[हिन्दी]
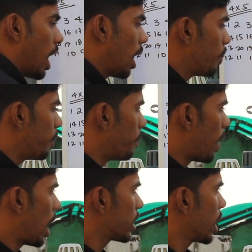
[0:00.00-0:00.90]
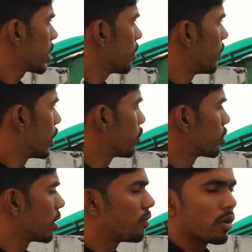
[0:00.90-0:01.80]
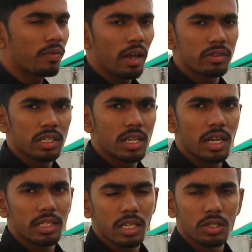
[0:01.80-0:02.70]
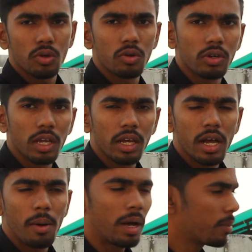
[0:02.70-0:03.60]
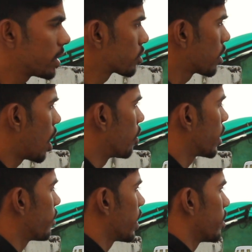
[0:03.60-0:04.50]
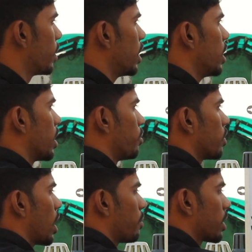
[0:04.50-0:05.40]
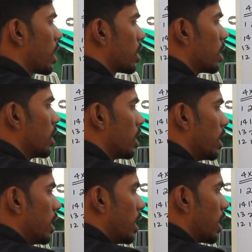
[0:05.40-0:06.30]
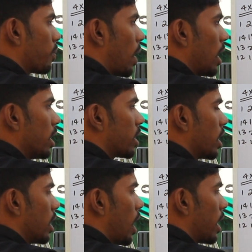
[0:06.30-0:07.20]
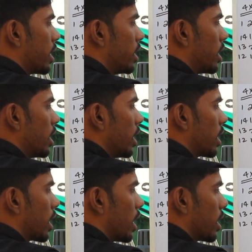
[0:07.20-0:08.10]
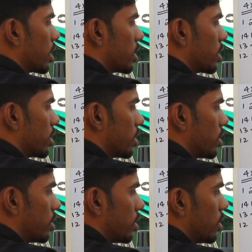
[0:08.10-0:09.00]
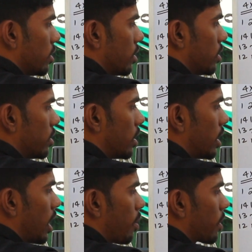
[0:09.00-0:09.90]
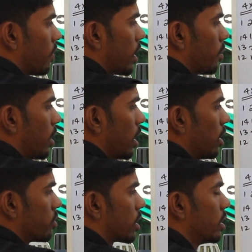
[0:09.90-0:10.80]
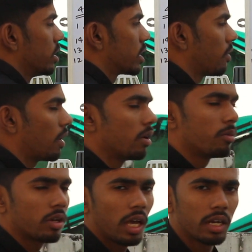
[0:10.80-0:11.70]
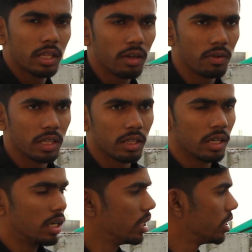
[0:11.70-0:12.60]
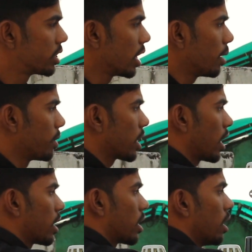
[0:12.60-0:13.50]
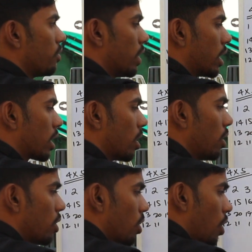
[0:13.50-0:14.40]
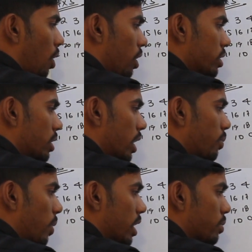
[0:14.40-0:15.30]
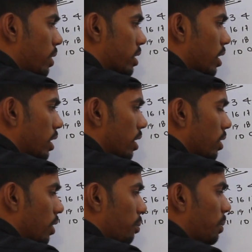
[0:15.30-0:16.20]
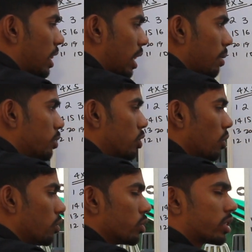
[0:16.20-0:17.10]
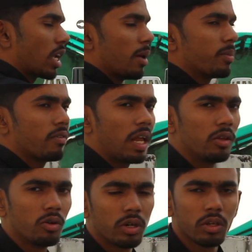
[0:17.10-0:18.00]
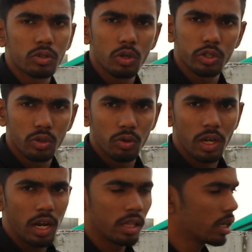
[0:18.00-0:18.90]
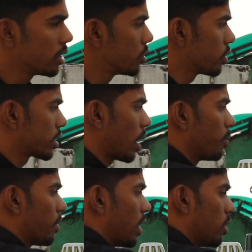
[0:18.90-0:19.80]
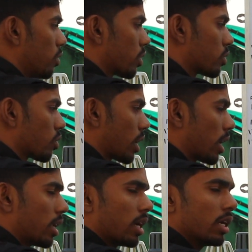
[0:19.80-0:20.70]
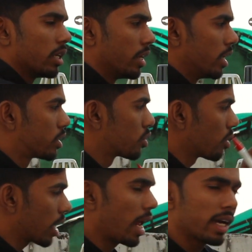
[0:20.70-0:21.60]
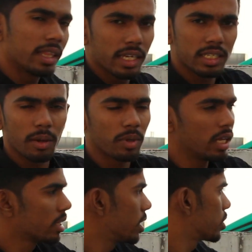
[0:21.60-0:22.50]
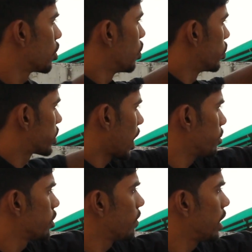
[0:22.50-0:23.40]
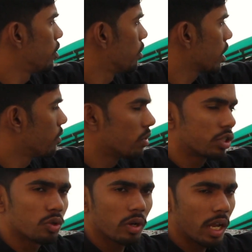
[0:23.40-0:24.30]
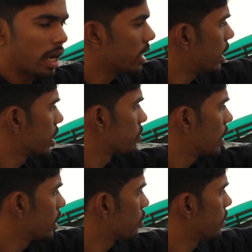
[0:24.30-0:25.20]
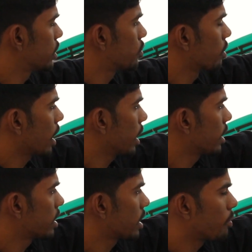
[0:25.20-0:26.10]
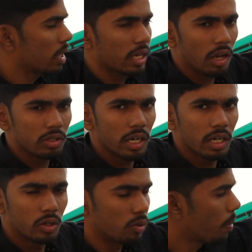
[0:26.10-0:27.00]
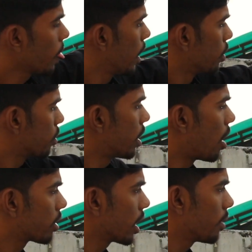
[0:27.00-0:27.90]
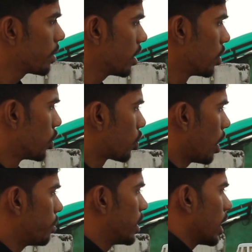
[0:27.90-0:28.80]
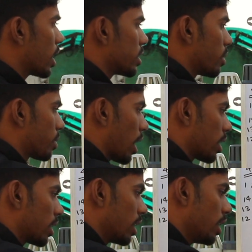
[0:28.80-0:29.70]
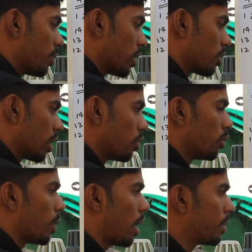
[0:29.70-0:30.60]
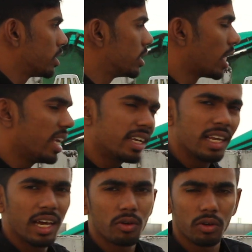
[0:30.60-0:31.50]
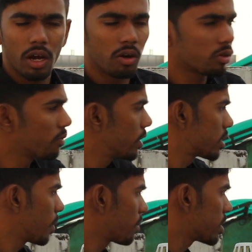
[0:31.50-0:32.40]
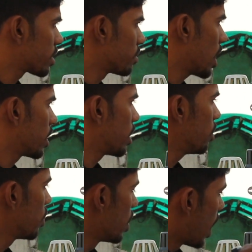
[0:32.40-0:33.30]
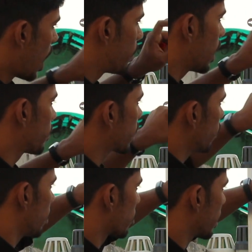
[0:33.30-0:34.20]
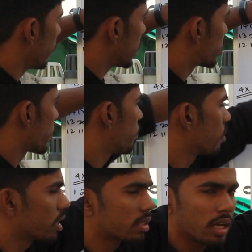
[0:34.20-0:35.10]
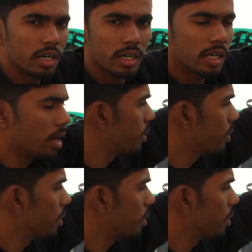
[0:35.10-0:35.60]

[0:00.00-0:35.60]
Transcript: अब बात आती है वन टू थ्री फोर फाइव सिक्स ये कैसे स्टोर होंगे हमारे पास कोई काउंटर वेरिएबल ले लें हम लोग यहाँ पे क्या कर दें एक मान लेते हैं आई एन टी एक जेड नाम का वेरिएबल ले लें उसकी इनिशियल वैल्यू हम लोग क्या रख दें वन इनिशियली हमने क्या रखा वन रखा और z प्लस प्लस कर दें मतलब जो उस टाइम पे वैल्यू होगी उसको स्टोर करा देगा जो उस टाइम पे वैल्यू होगी उसको क्या करेगा स्टोर कराएगा नेक्स्ट टाइम के लिए इंक्रीज उस टाइम जो वैल्यू होगी वो स्टोर कराएगा दैट इज़ वन है तो वन स्टोर कराएगा नेक्स्ट टाइम के लिए क्या हो जाएगी टू कोई डाउट है यहाँ पे तो अब ये कंसेप्ट क्या करेगा ये पर्टिकुलर लूप अभी नहीं क्लियर हो रहा हो तो फिर से मैं एक बार समझा दे रहा हूँ अभी हम केवल और केवल इस पर फोकस कर रहे हैं ठीक है